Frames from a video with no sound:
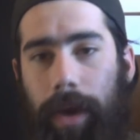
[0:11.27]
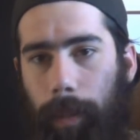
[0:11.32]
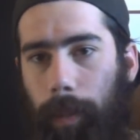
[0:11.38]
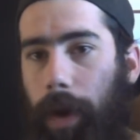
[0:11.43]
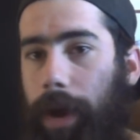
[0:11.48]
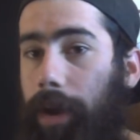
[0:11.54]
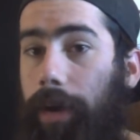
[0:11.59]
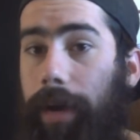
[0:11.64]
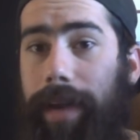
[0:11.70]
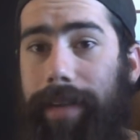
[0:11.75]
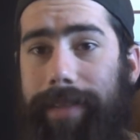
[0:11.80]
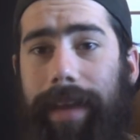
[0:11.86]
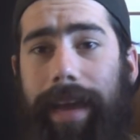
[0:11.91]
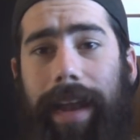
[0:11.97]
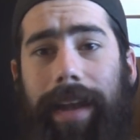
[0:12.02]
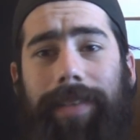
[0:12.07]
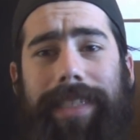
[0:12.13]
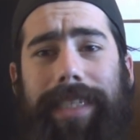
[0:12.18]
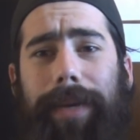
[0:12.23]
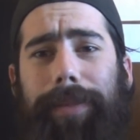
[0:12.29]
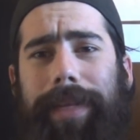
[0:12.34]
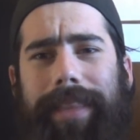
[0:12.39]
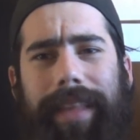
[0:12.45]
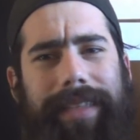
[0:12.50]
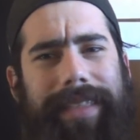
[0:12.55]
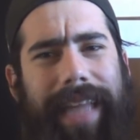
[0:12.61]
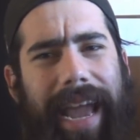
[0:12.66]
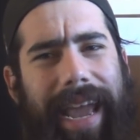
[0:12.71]
Bueno, este canal
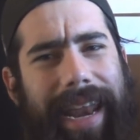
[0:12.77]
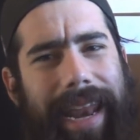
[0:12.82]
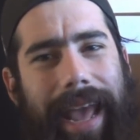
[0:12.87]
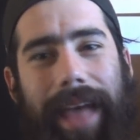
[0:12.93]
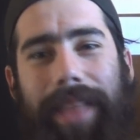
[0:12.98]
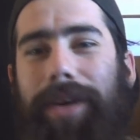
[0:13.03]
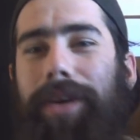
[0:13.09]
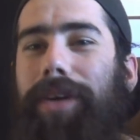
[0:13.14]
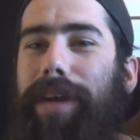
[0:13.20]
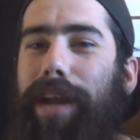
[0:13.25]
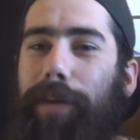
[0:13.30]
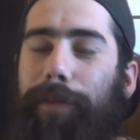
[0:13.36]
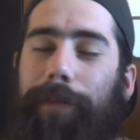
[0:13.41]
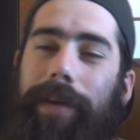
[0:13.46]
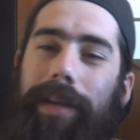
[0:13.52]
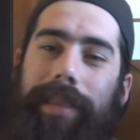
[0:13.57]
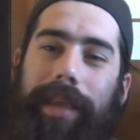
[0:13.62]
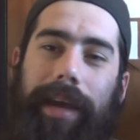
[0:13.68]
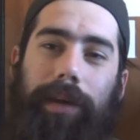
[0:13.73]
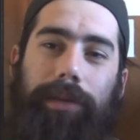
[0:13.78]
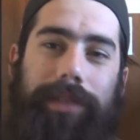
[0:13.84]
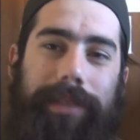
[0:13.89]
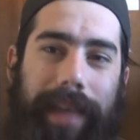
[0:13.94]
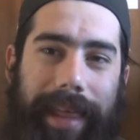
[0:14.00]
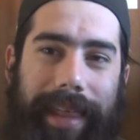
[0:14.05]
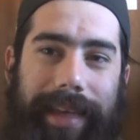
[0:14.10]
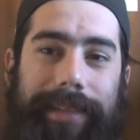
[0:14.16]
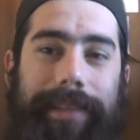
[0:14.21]
básicamente está creado con el fin de que
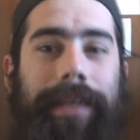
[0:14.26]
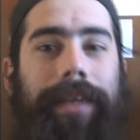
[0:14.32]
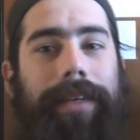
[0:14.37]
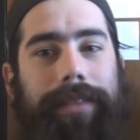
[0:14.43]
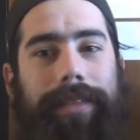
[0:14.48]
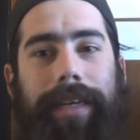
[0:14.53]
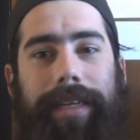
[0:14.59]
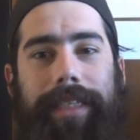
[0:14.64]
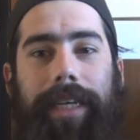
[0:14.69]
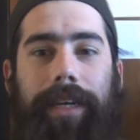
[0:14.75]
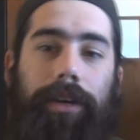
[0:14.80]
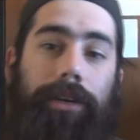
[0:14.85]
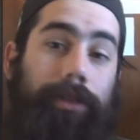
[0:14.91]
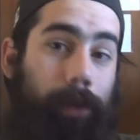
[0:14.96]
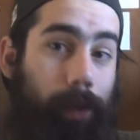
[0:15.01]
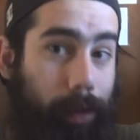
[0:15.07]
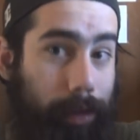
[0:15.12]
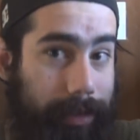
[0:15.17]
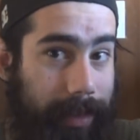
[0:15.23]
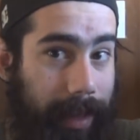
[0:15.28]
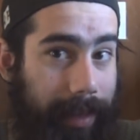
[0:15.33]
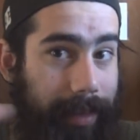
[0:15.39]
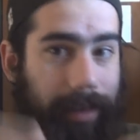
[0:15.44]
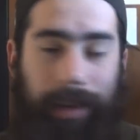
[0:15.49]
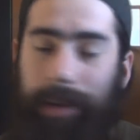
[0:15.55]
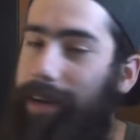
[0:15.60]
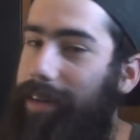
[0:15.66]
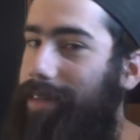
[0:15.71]
ustedes, sí chicos,
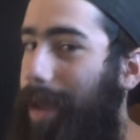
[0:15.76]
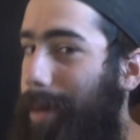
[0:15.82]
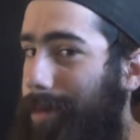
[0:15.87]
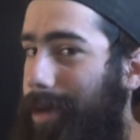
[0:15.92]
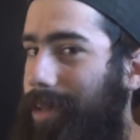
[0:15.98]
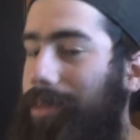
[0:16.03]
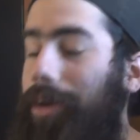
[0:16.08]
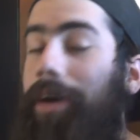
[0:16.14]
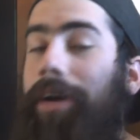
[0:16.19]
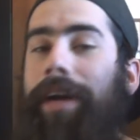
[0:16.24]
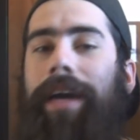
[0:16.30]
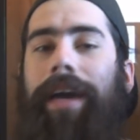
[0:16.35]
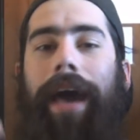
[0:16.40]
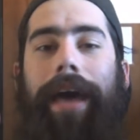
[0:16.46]
ustedes lo que están viendo,